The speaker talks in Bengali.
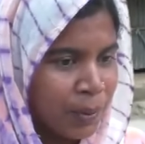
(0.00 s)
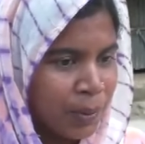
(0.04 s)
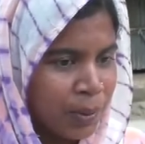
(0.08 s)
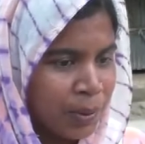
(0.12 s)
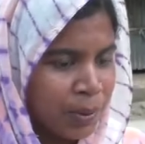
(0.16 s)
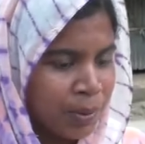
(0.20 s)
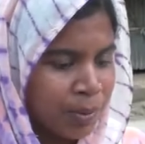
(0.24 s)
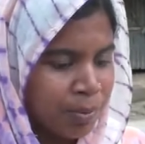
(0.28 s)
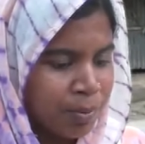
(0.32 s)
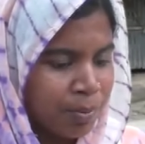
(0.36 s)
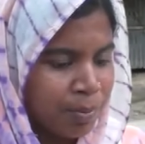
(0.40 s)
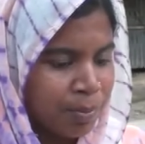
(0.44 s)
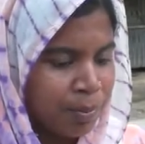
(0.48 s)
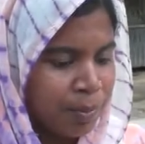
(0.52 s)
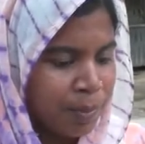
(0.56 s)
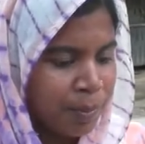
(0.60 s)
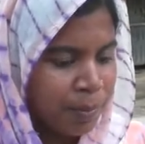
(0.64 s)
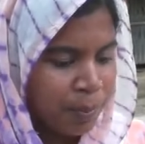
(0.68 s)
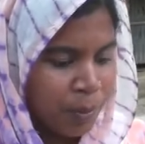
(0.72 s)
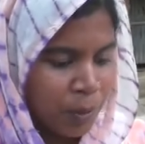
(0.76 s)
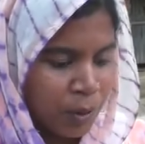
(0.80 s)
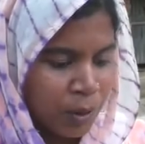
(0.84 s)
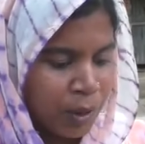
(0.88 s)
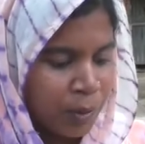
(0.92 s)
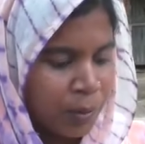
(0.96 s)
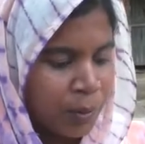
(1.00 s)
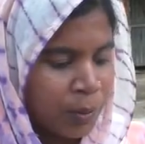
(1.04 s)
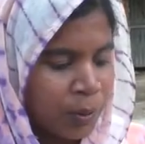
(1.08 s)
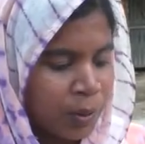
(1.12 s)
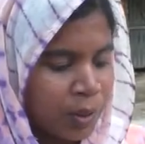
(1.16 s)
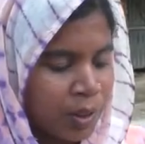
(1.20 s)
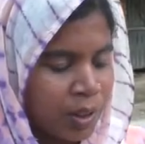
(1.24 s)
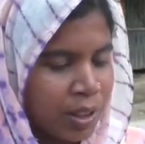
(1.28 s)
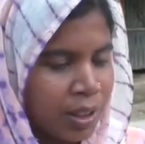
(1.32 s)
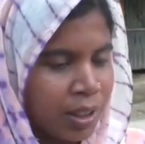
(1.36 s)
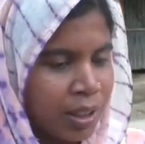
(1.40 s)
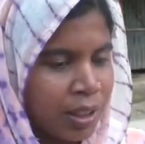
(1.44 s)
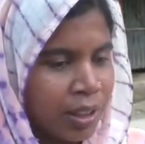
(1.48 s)
ও
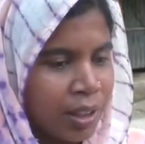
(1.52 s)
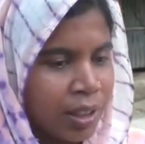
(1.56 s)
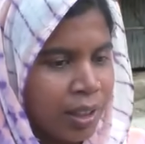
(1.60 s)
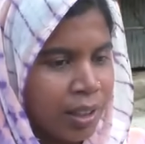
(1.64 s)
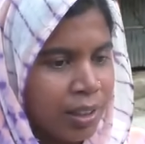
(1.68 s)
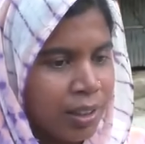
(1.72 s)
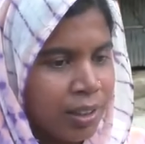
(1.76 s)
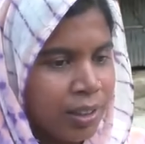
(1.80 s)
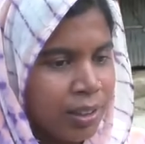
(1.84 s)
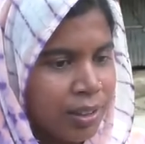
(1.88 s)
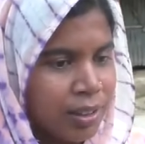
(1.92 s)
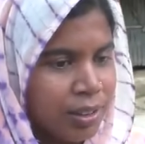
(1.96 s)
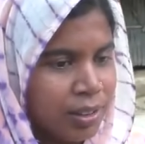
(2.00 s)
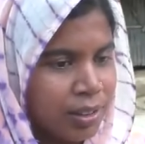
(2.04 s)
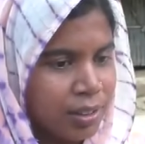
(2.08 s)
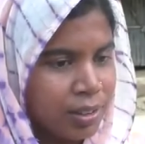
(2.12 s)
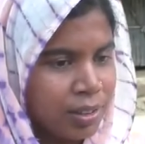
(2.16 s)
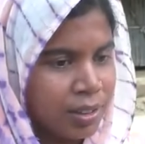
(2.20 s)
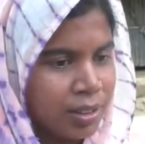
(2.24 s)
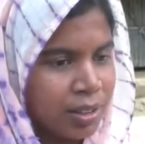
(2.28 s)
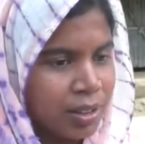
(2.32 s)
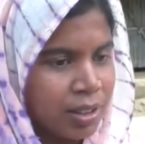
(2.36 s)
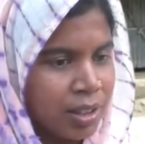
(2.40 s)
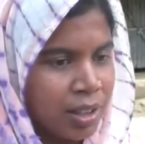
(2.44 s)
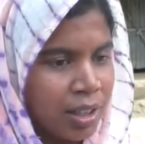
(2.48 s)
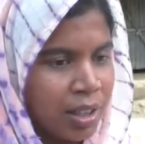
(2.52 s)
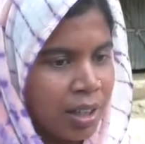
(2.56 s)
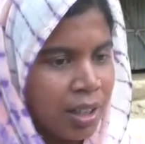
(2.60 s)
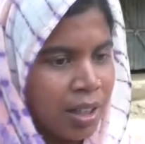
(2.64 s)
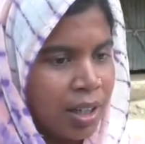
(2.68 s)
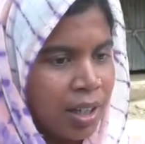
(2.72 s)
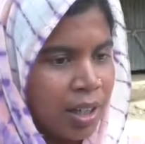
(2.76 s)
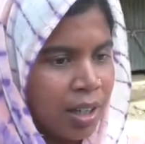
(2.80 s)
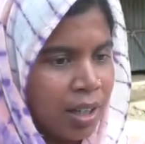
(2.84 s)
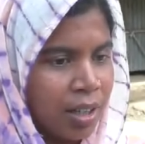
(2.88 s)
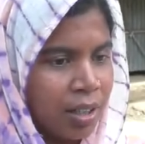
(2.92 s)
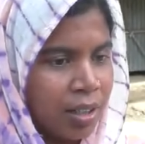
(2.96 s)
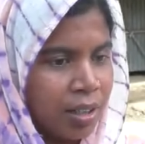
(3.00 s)
প্রতিবন্ধী তা
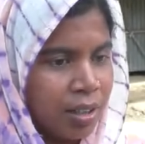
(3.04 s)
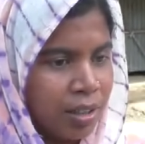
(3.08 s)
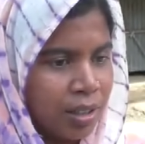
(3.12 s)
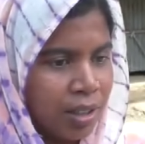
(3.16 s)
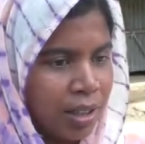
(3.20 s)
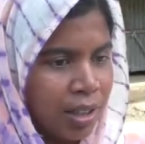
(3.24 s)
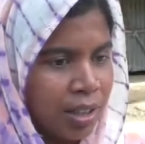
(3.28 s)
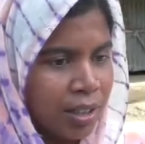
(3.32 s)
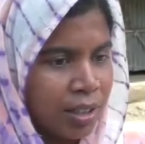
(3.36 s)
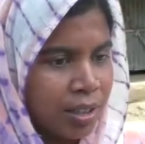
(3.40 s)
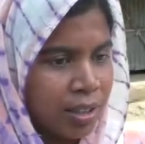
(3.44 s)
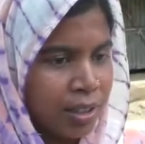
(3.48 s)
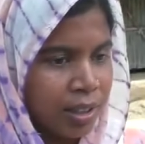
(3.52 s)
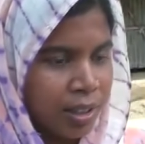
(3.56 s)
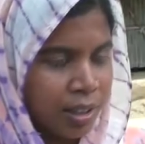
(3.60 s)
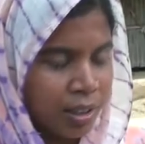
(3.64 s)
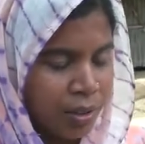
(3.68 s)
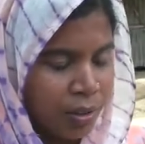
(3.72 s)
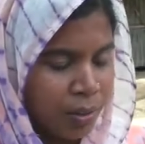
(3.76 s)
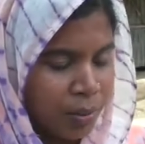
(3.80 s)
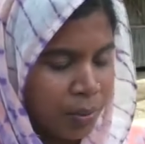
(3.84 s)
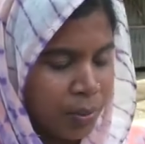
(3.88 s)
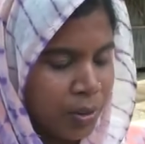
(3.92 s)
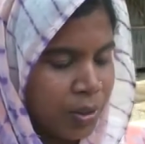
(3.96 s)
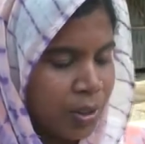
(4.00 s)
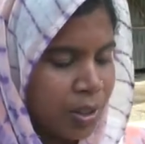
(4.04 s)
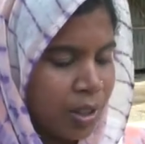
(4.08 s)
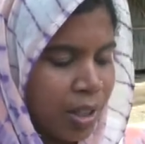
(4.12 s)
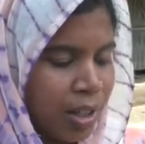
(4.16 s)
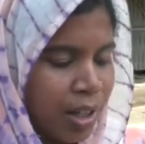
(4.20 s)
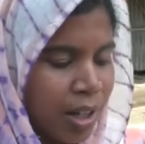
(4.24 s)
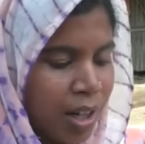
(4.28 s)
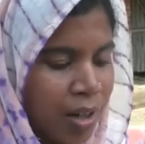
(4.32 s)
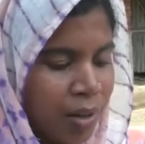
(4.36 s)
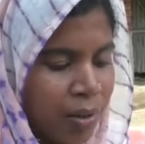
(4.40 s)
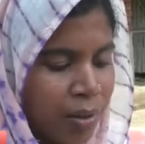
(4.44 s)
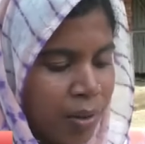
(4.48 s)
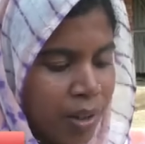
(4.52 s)
আর্থিক অবস্থার
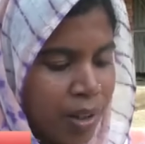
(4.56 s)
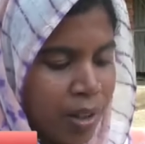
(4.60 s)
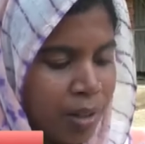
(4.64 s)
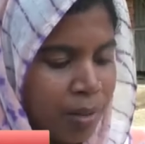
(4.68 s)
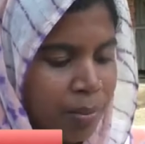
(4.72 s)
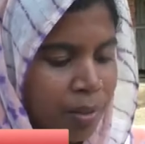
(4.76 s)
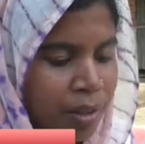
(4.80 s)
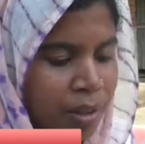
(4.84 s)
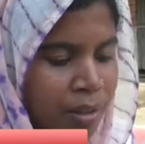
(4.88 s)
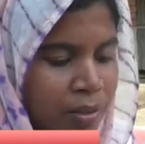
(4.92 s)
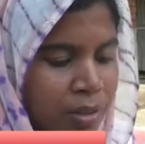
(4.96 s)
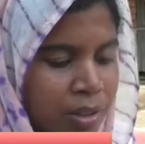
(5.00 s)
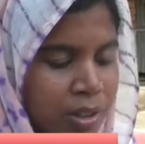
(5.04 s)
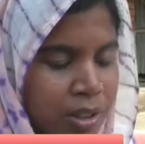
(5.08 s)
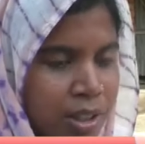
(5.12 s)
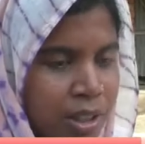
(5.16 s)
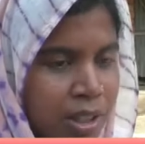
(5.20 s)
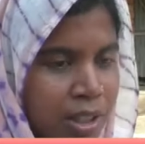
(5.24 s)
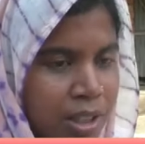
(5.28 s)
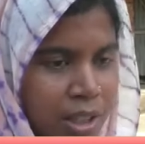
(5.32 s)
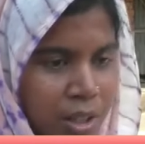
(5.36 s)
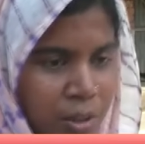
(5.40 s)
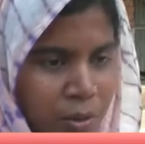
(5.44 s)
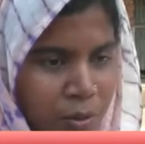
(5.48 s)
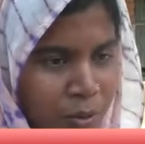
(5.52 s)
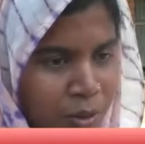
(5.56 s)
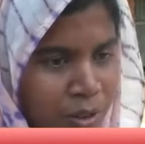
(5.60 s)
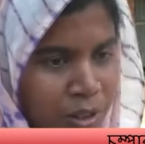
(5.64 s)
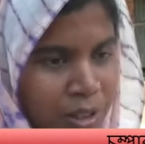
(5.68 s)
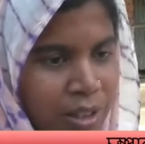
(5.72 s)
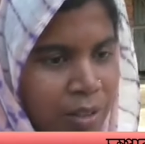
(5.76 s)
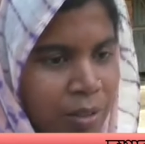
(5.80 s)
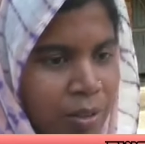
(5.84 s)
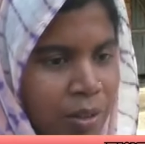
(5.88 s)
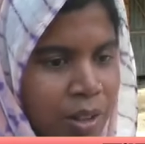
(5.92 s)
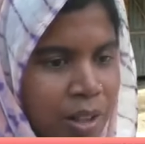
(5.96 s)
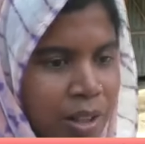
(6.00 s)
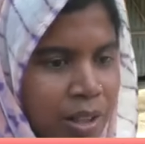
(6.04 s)
কারণে আমরা ও চিকিৎসা
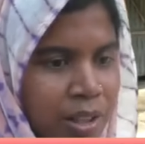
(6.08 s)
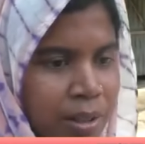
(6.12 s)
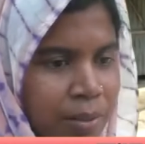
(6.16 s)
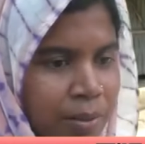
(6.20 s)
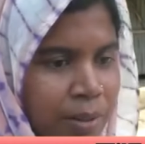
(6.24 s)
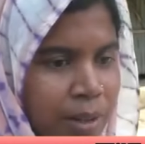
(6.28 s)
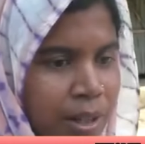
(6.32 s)
করাতে